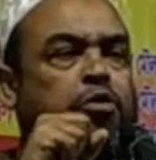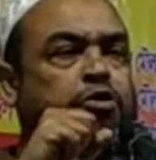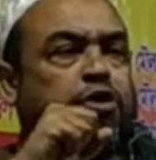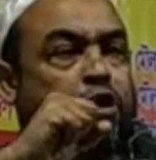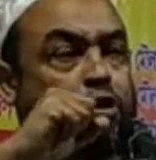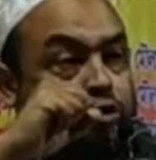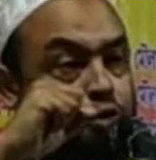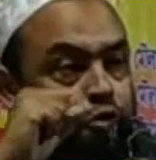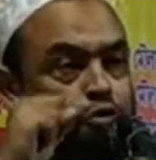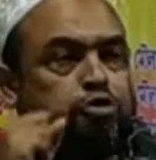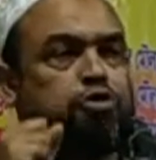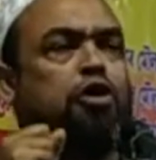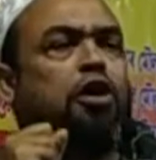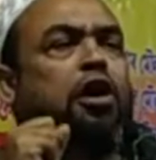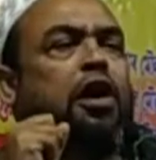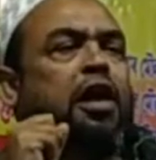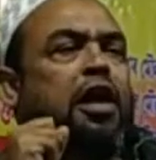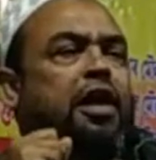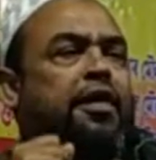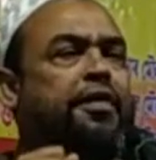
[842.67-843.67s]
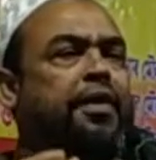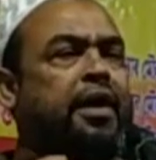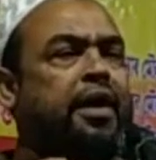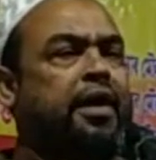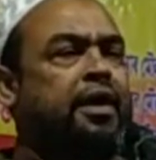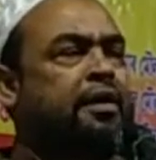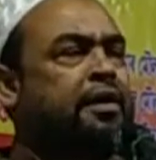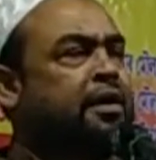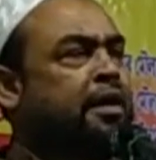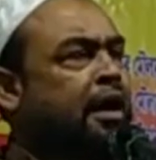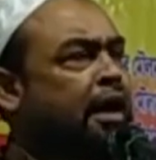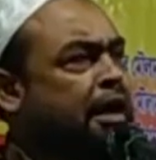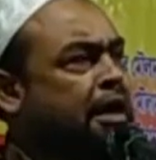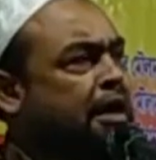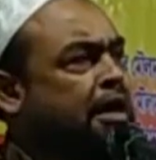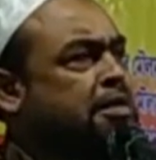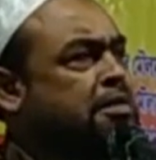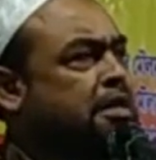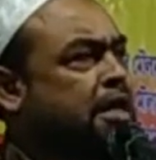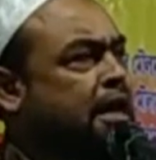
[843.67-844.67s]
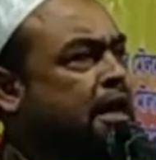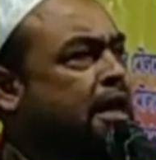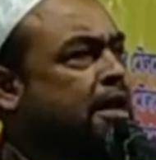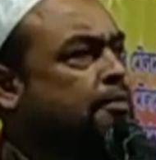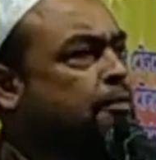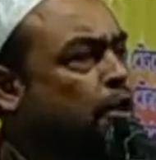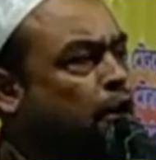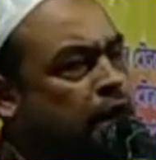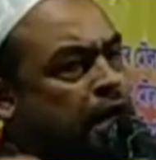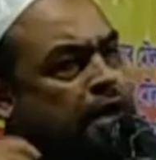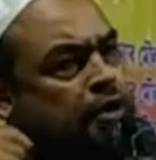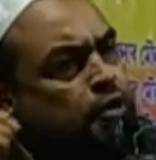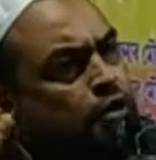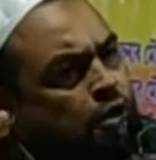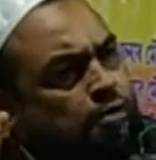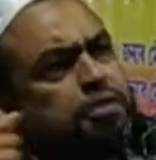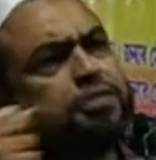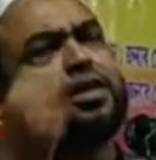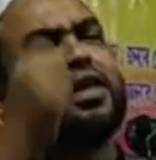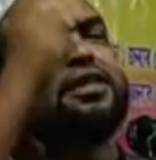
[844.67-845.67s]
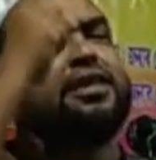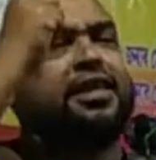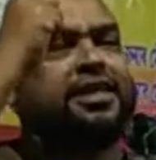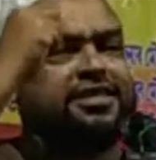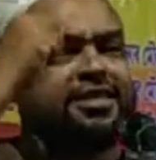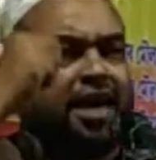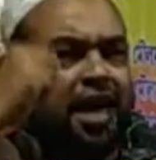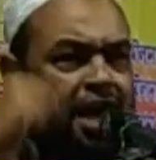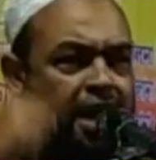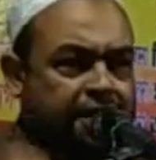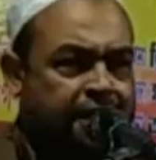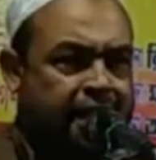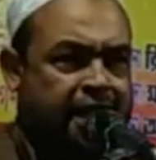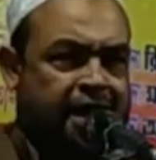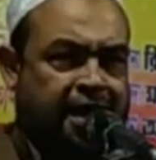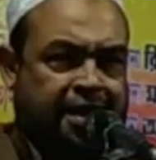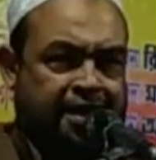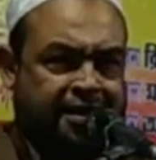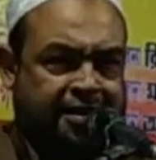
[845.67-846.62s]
ওদের কৌশল আলাদা আল্লাহ তালা বলার ক্ষমতা দিয়েছে আলাদা